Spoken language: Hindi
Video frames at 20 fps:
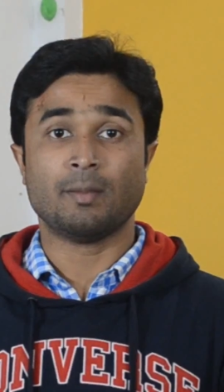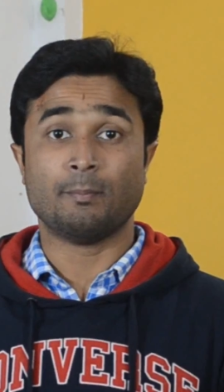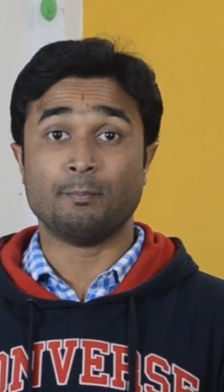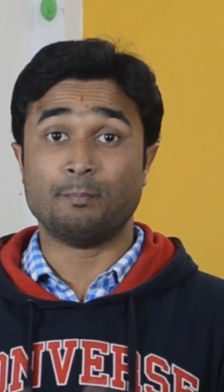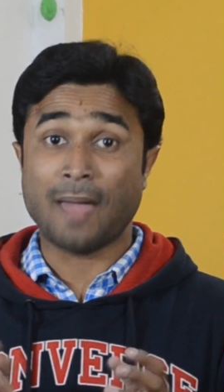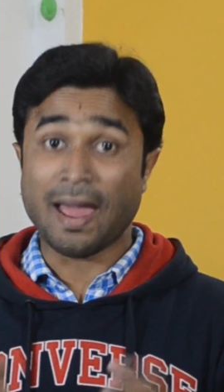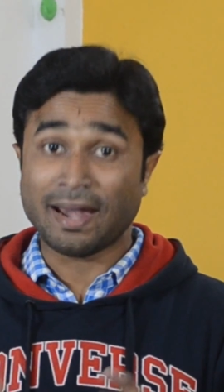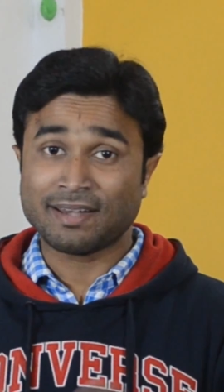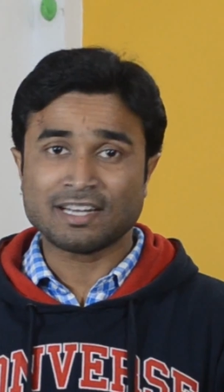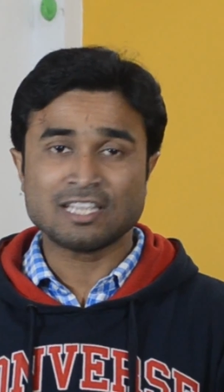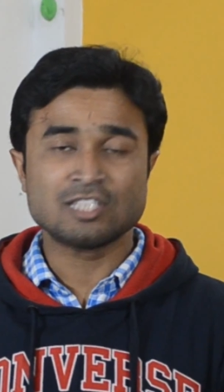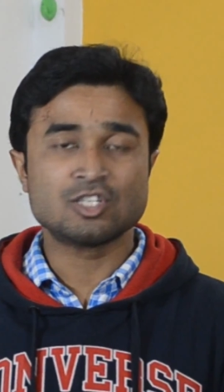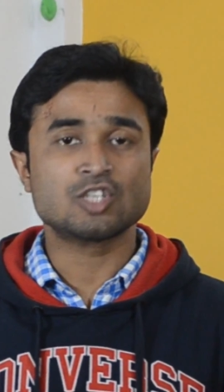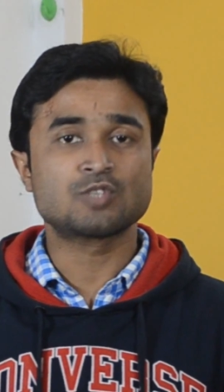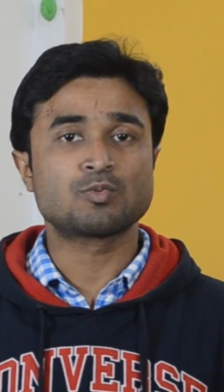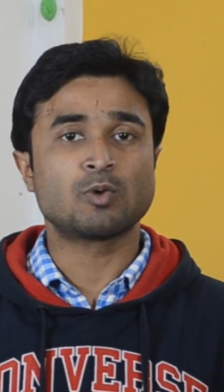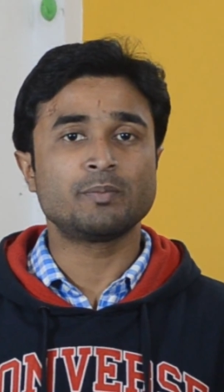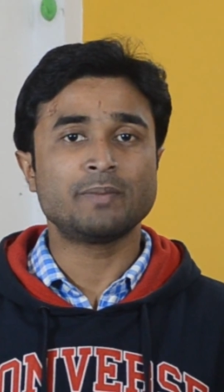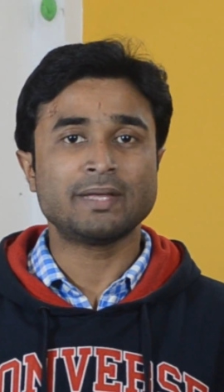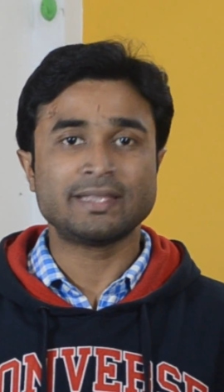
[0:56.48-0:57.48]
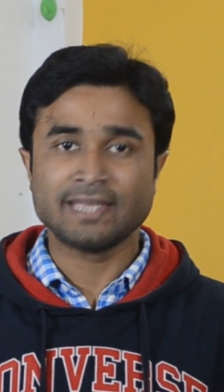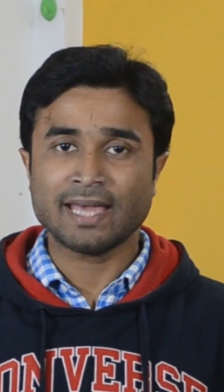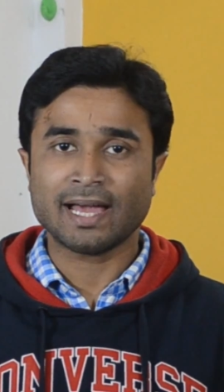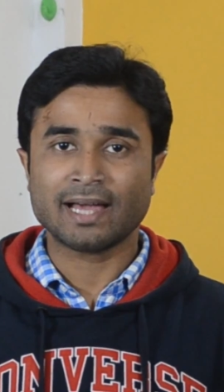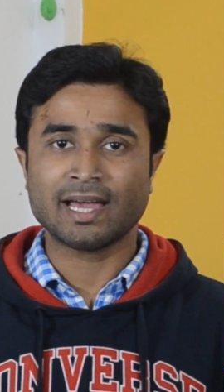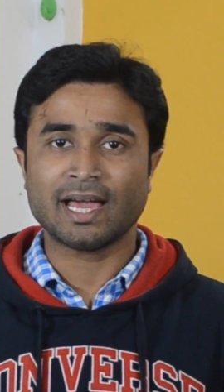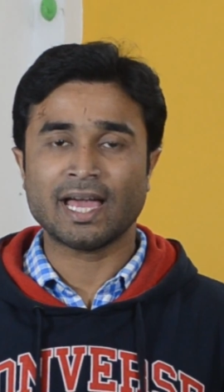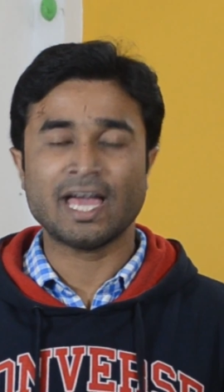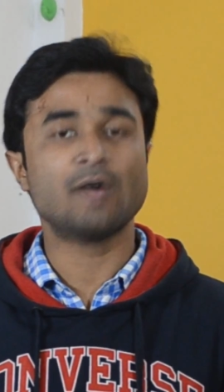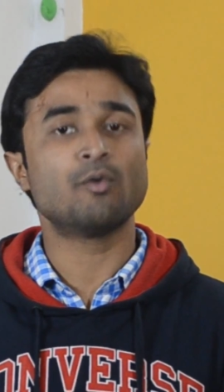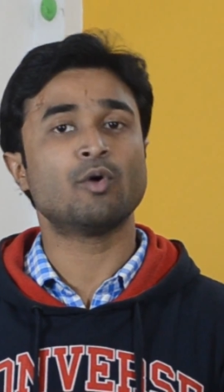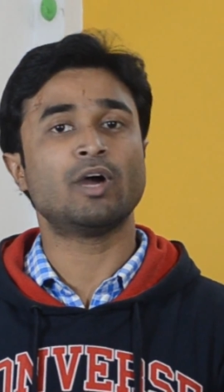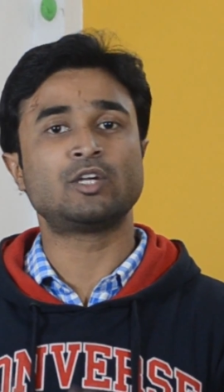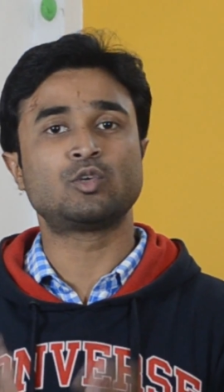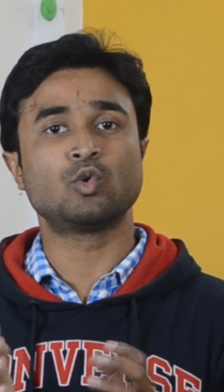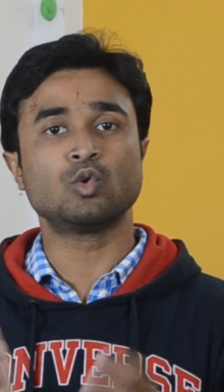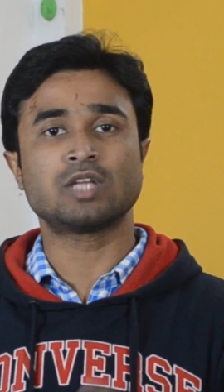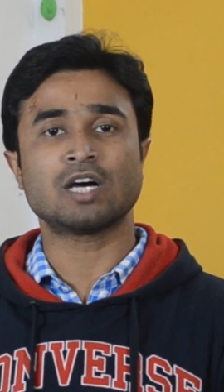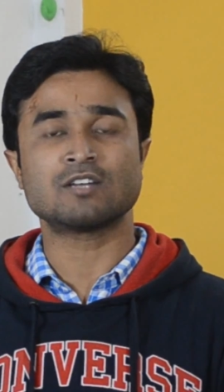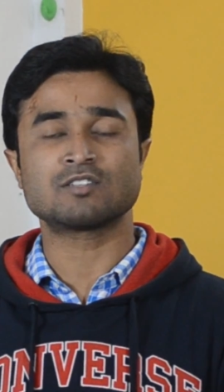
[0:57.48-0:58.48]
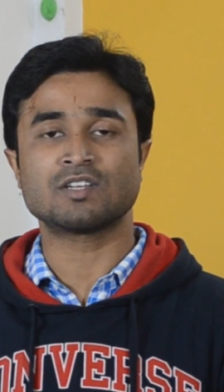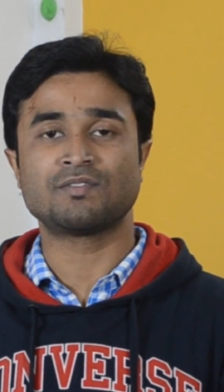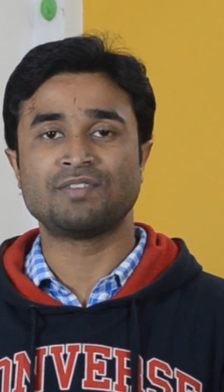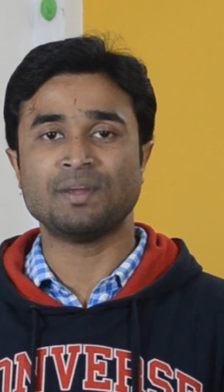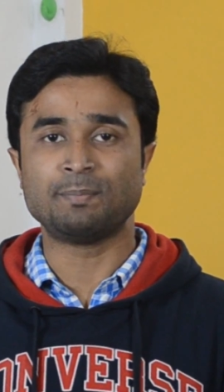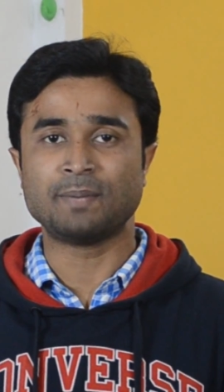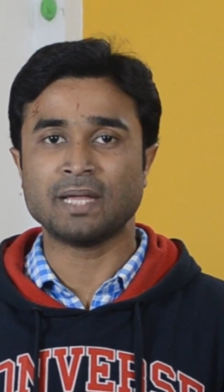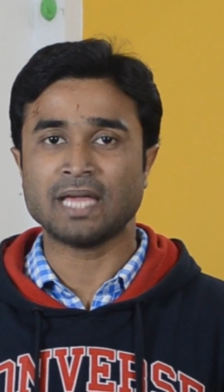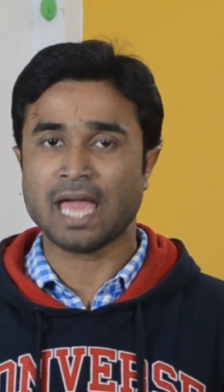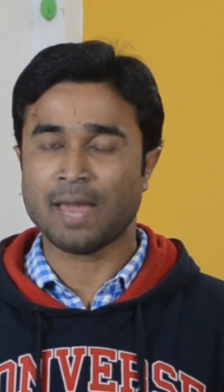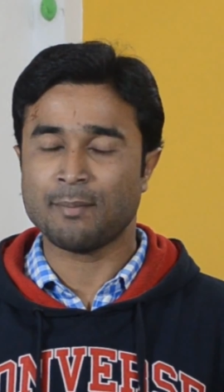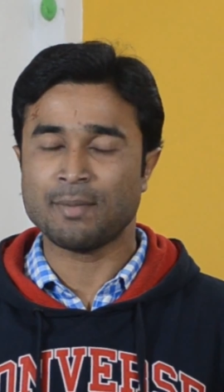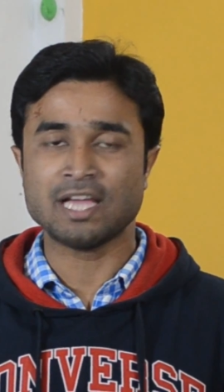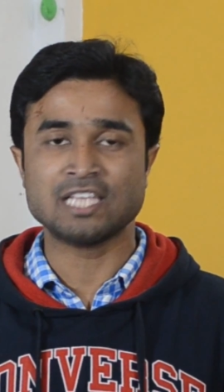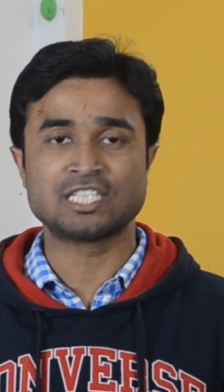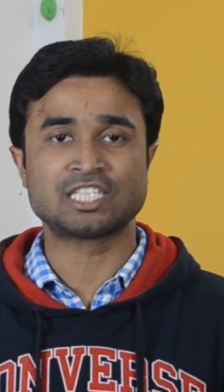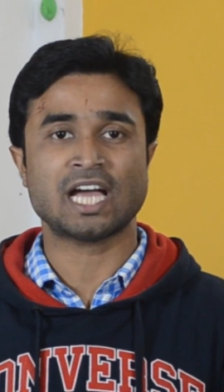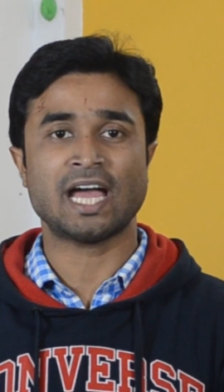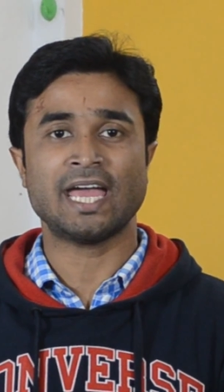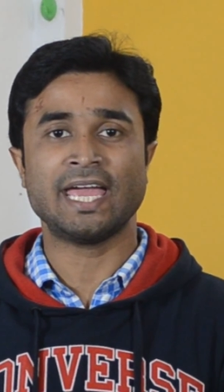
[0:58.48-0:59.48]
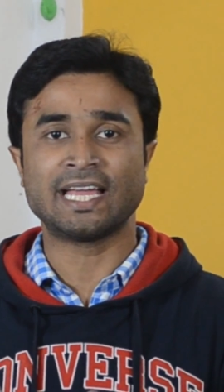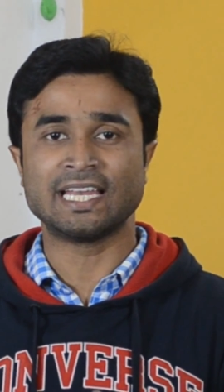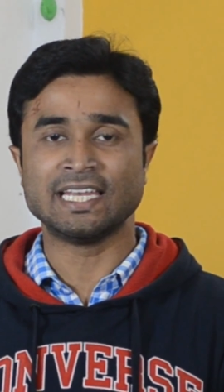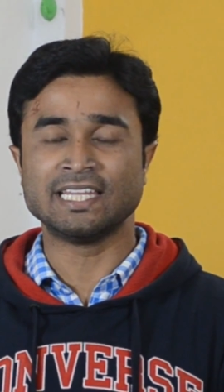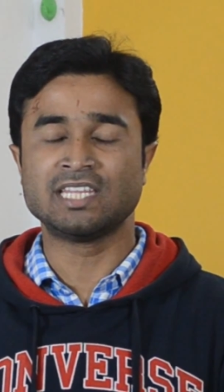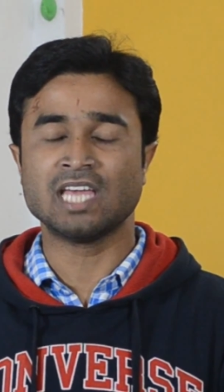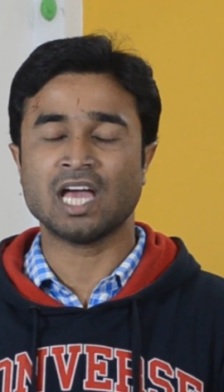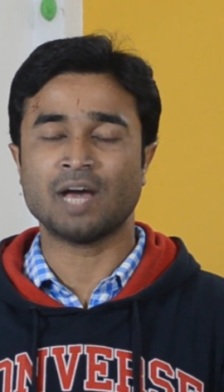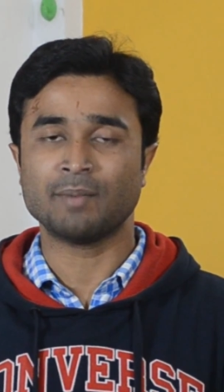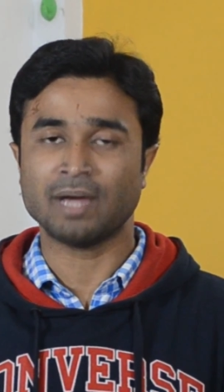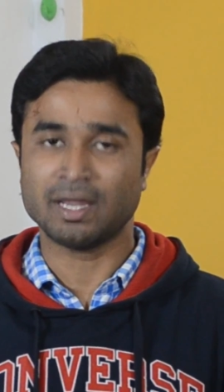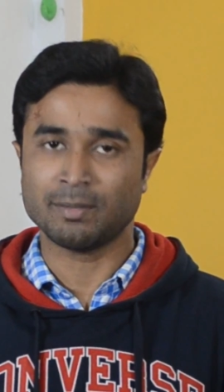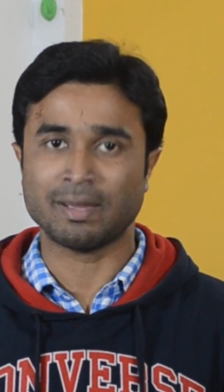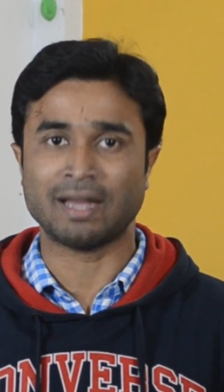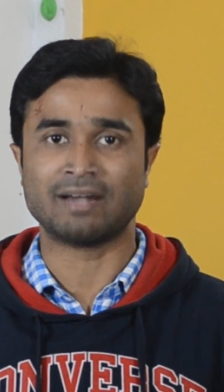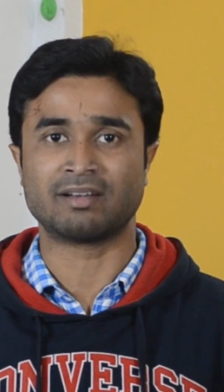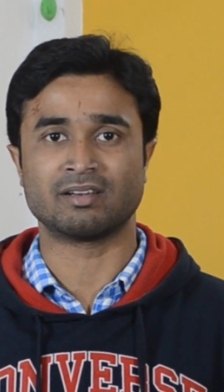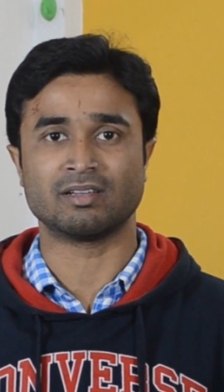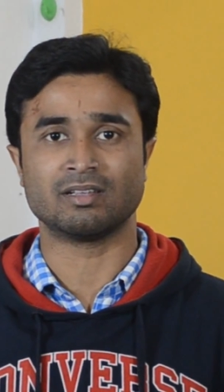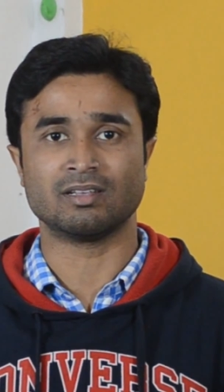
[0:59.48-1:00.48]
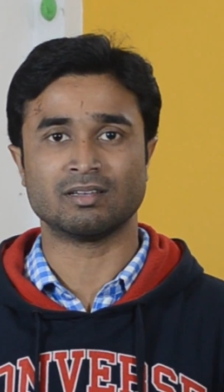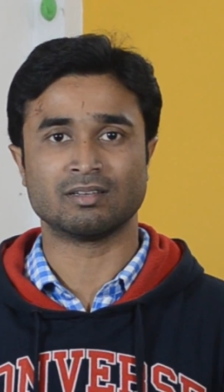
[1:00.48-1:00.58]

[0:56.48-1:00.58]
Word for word: बैटरी जो इस फोन में दिया गया है वह 2050 mAh का एक लिथियामैन बैटरी